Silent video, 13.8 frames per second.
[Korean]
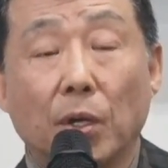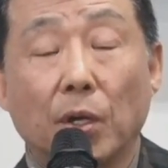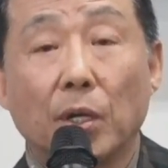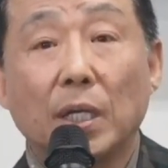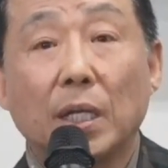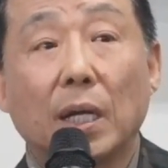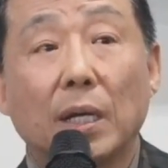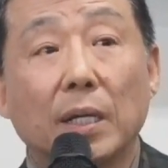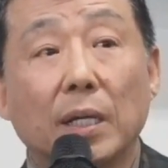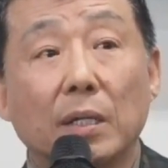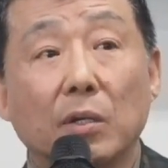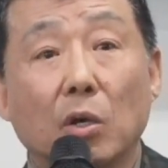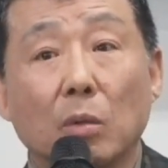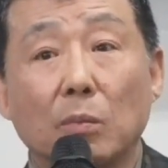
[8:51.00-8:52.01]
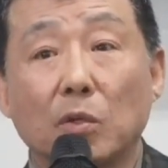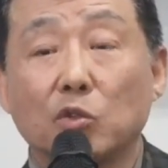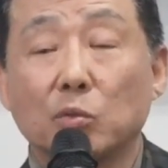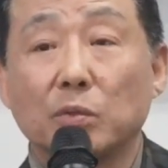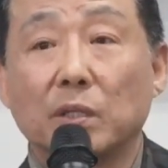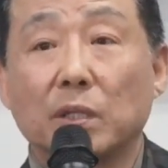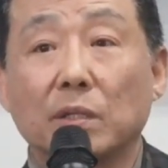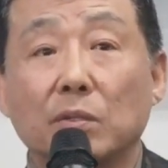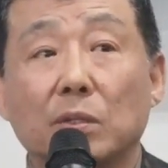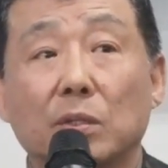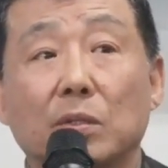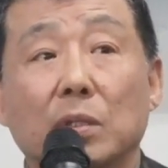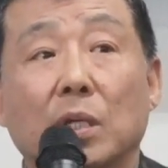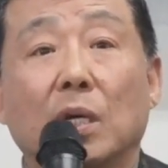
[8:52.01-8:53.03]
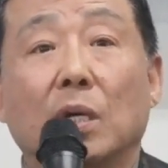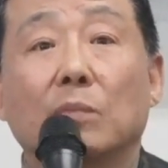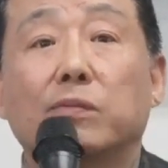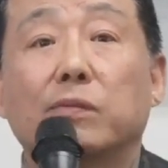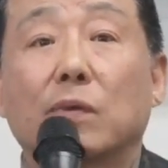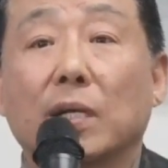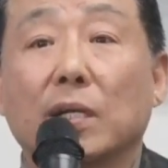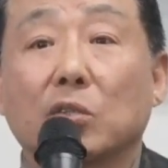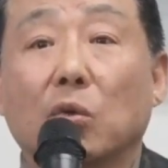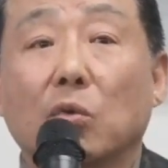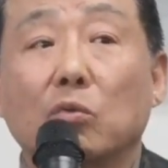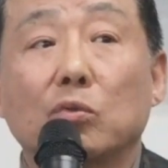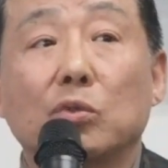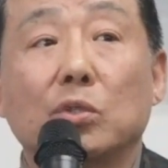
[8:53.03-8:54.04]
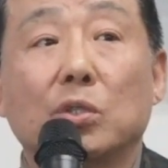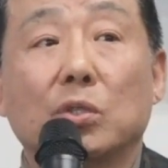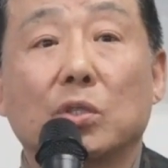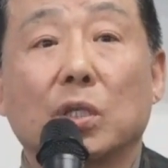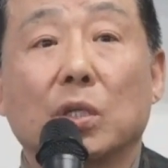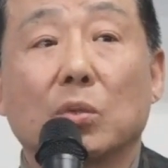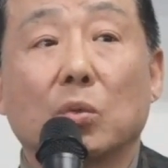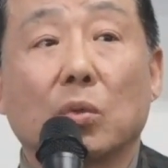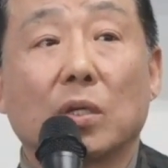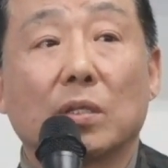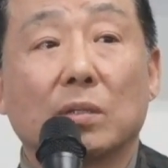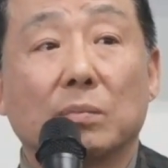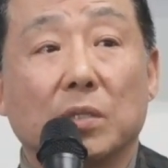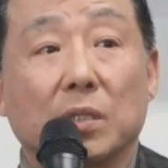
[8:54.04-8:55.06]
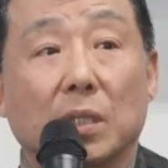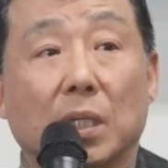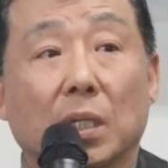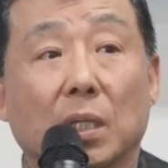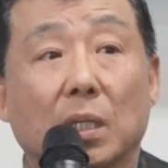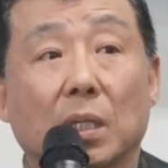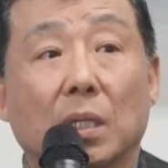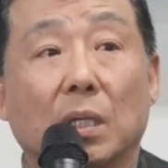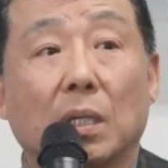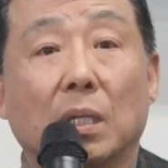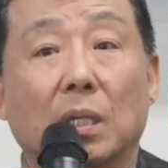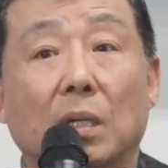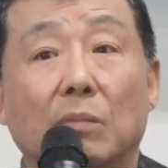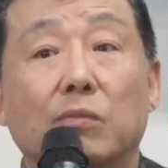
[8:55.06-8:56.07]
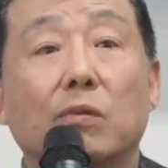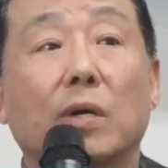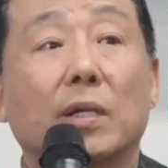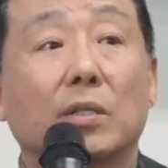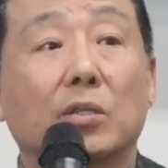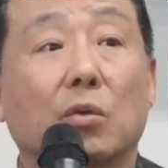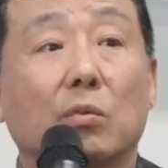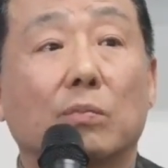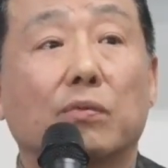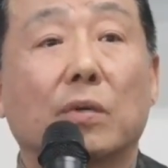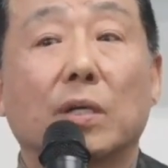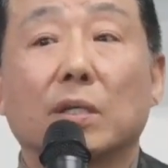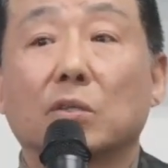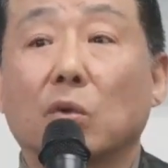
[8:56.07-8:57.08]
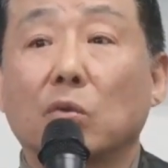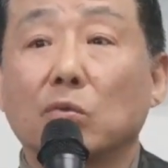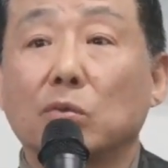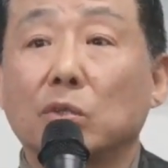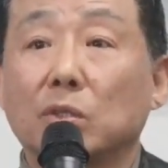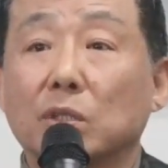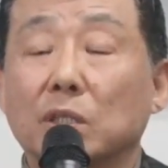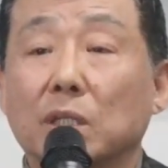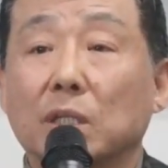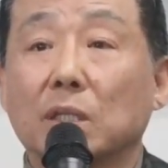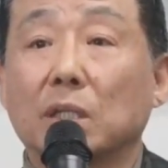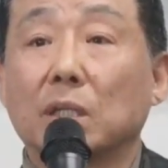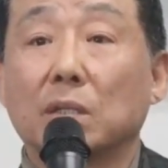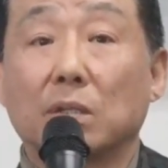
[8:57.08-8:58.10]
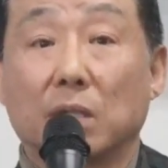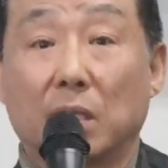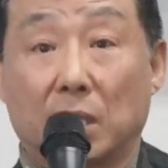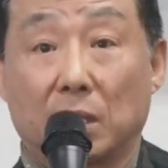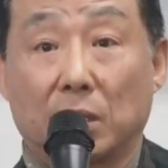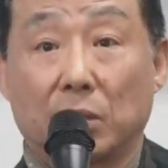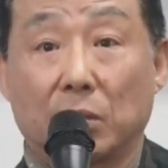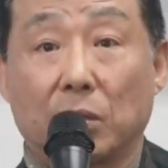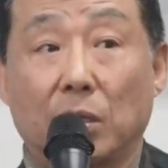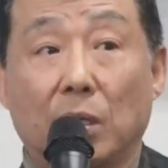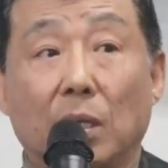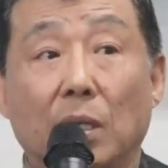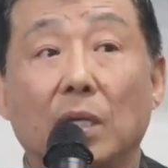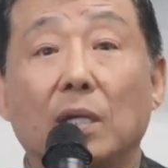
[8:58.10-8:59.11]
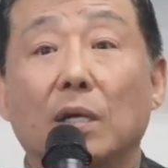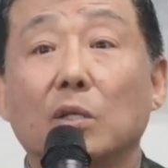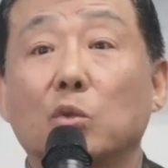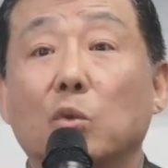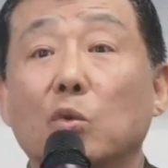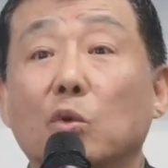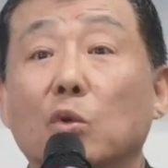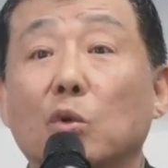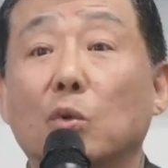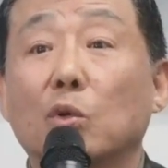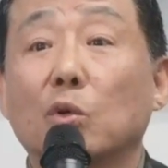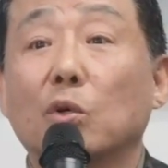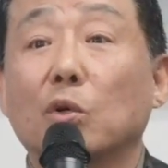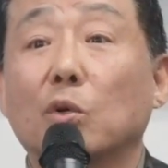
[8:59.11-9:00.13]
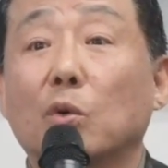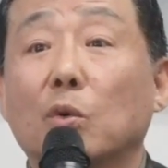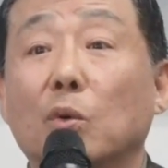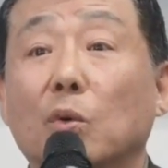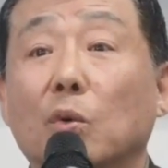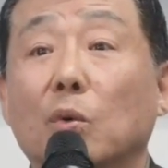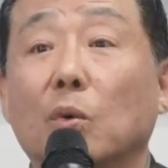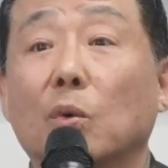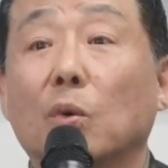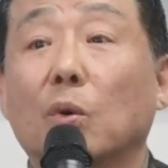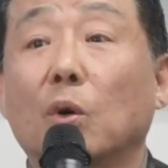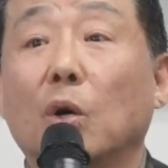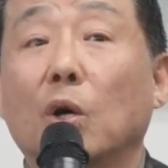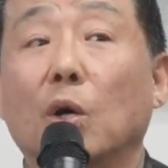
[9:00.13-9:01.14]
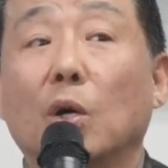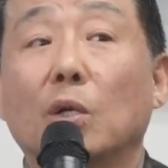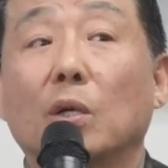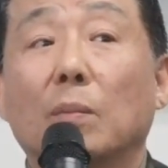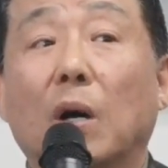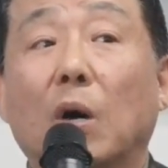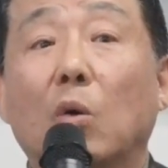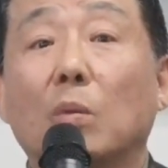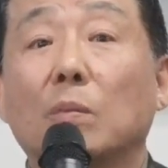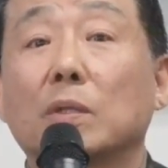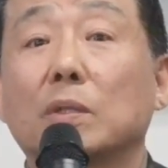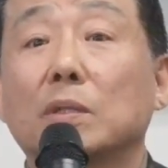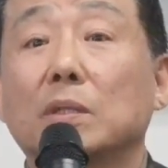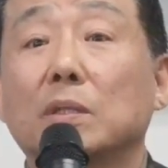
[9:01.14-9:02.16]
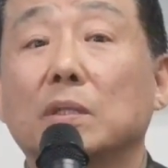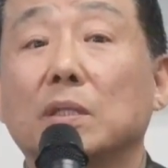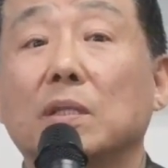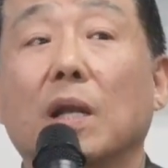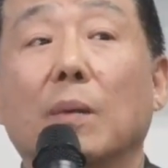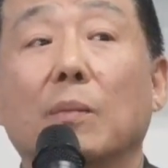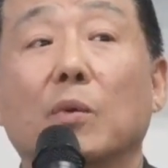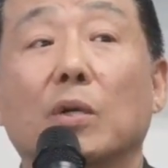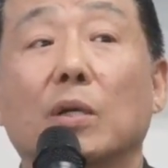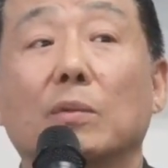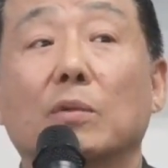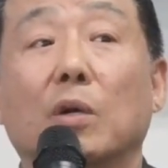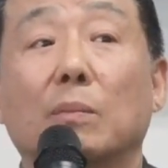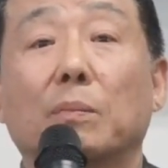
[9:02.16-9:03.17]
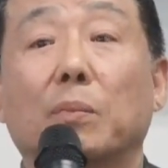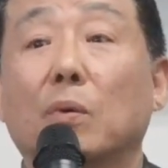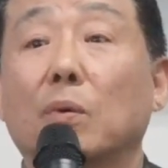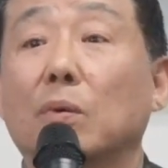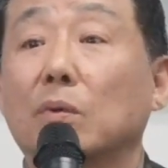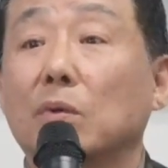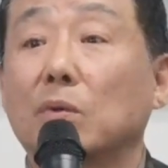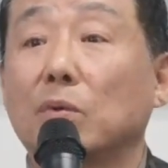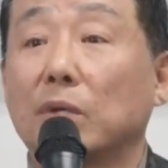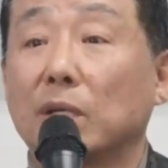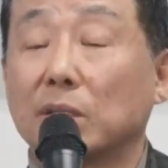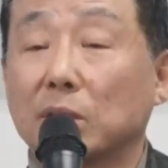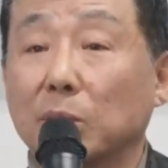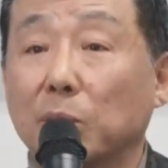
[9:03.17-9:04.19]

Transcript: 이란의 혁명수비대는 북한의 선군 정치하고 똑같습니다. 북한의, 서, 북한의 선군 정치라는 게 그런 거 아니에요? 이란은 종교, 마온, 그, 이슬람교의 선포를 위해서,